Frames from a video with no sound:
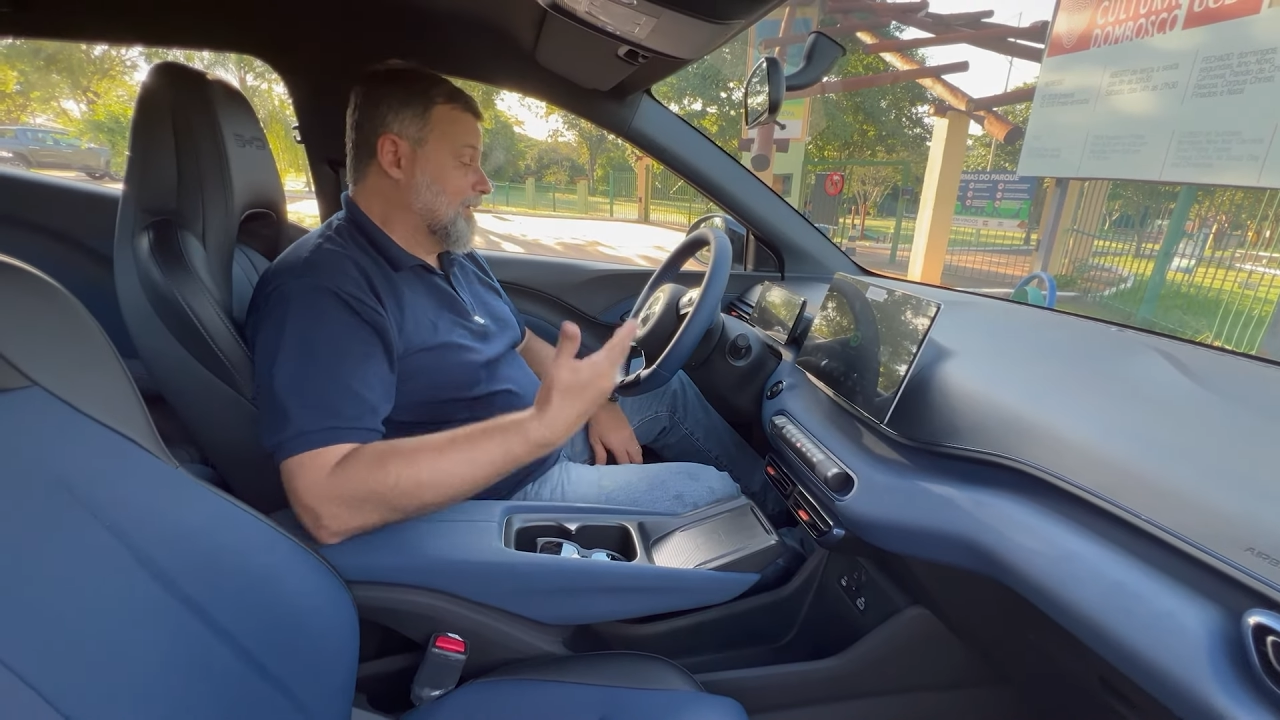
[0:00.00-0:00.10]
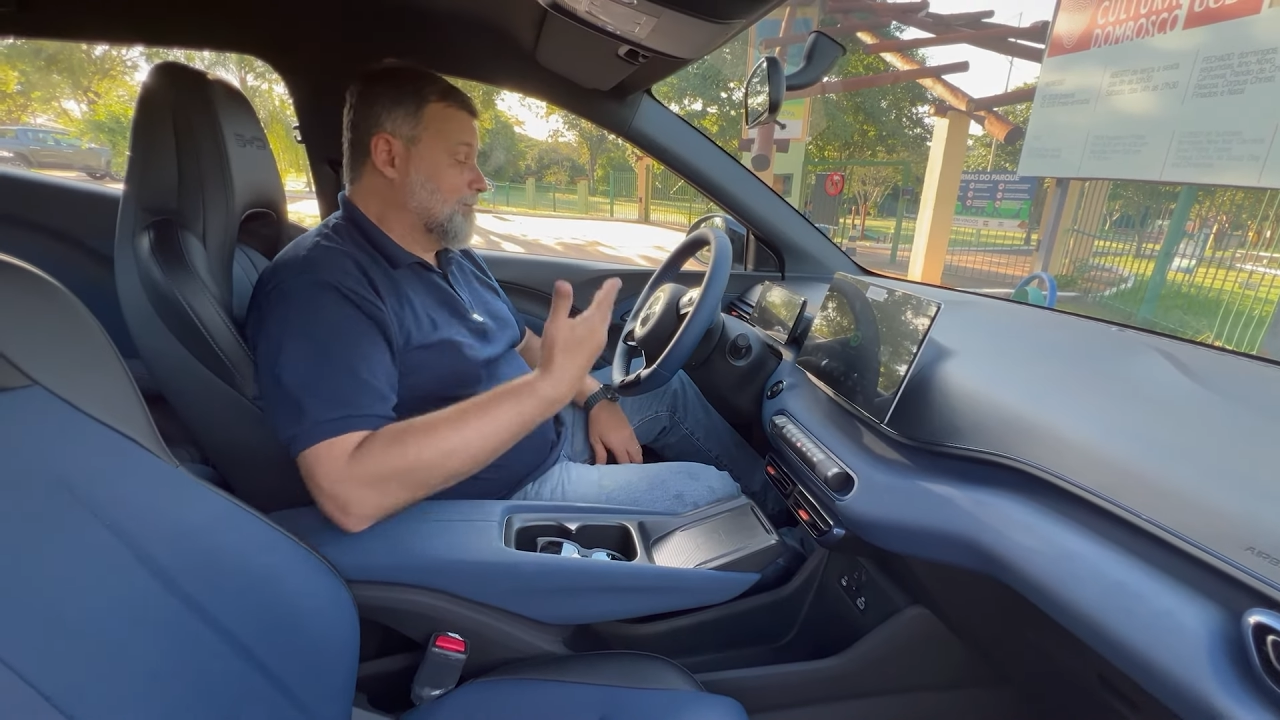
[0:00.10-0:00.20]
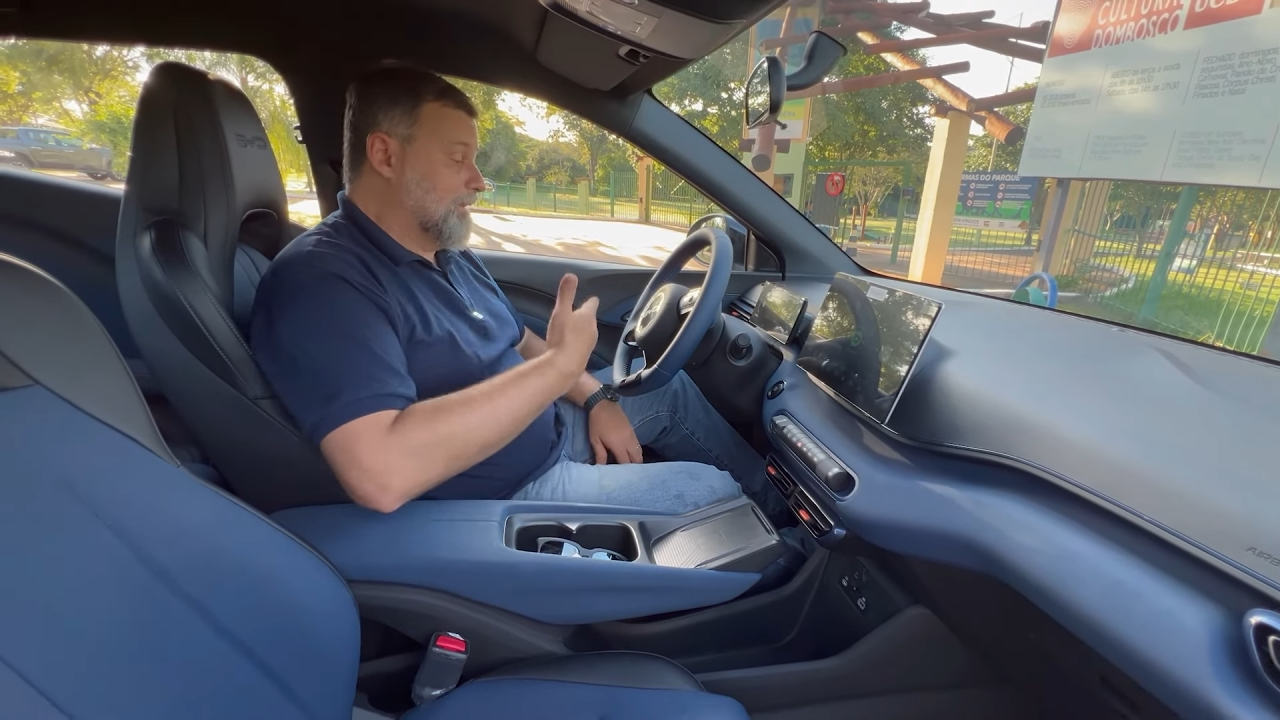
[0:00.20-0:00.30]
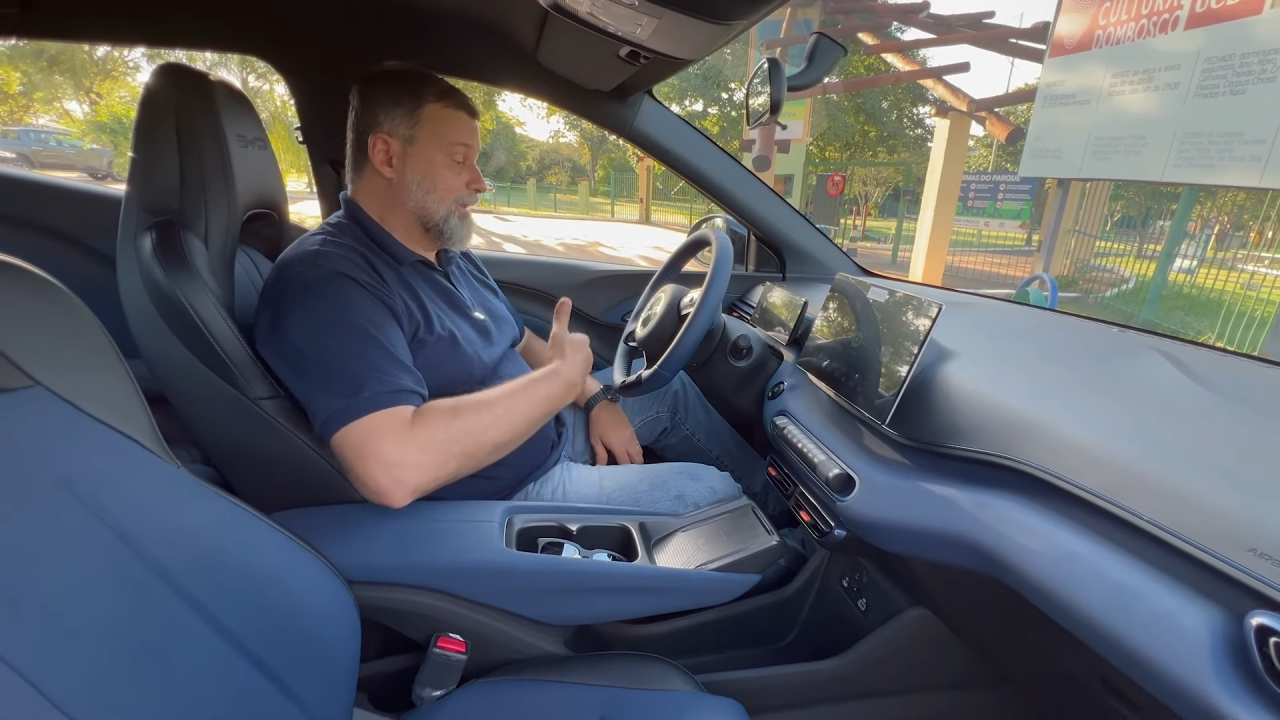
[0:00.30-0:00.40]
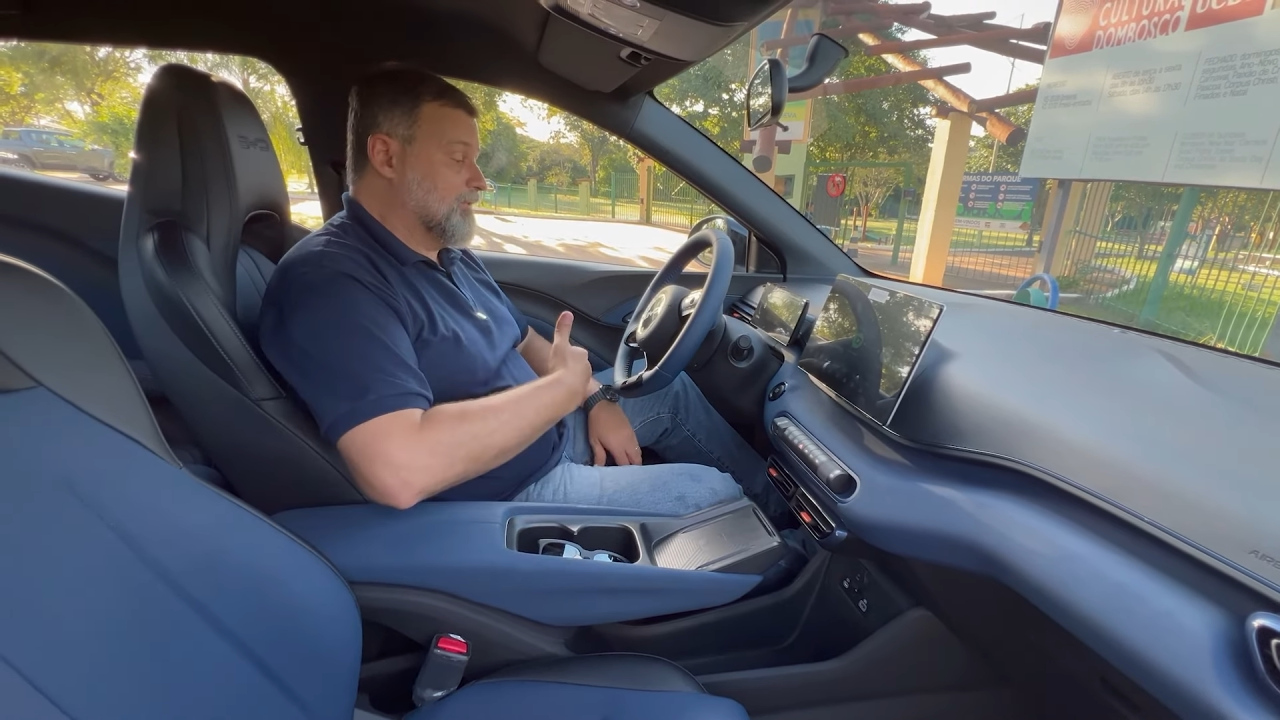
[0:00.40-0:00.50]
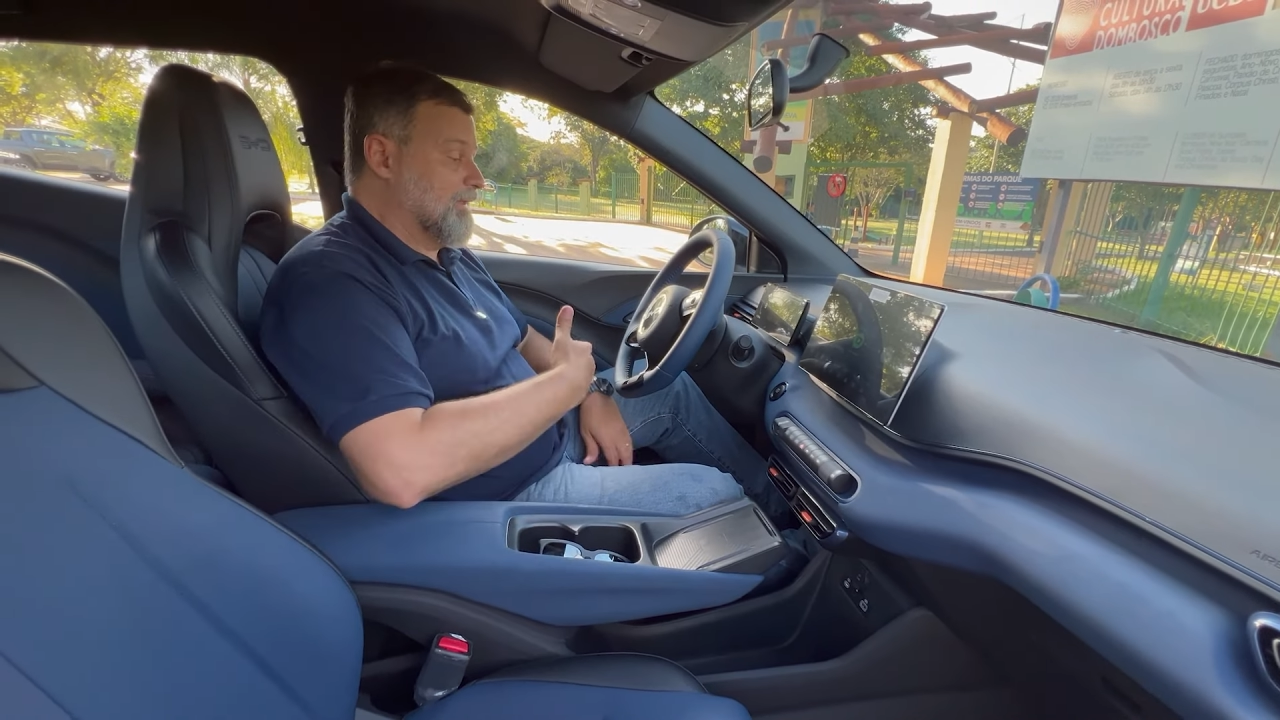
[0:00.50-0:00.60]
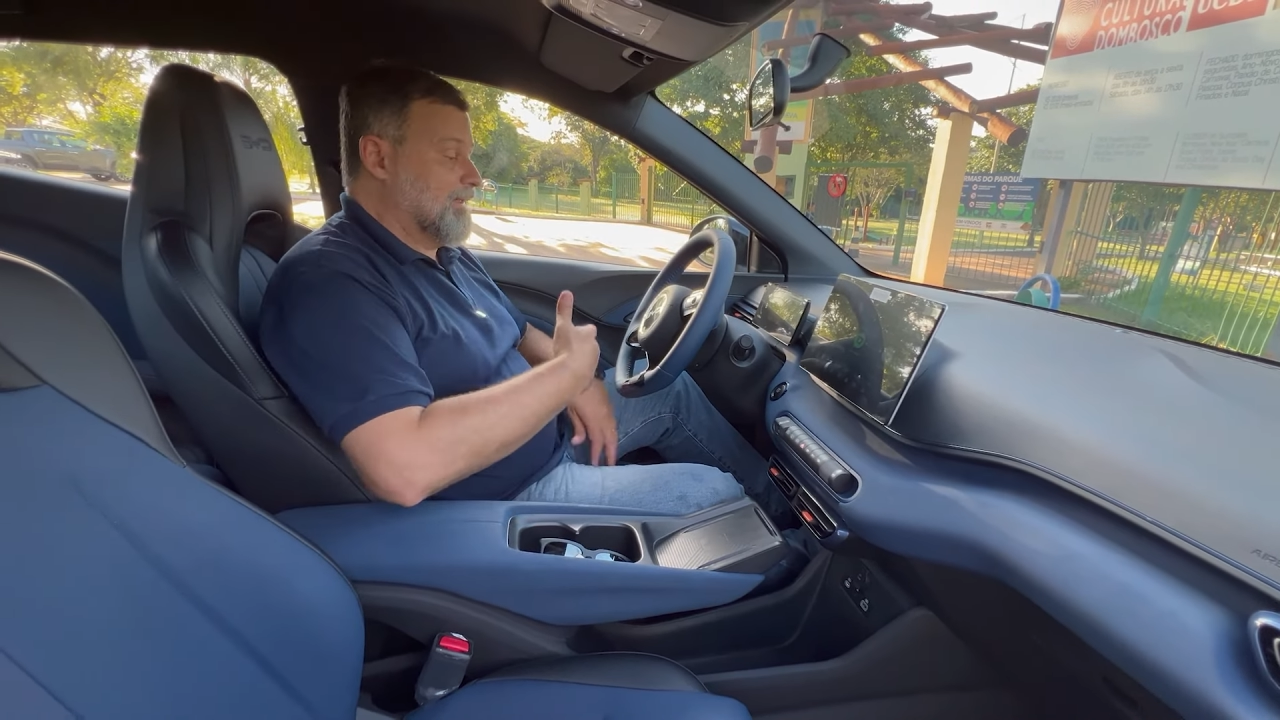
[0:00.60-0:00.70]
banco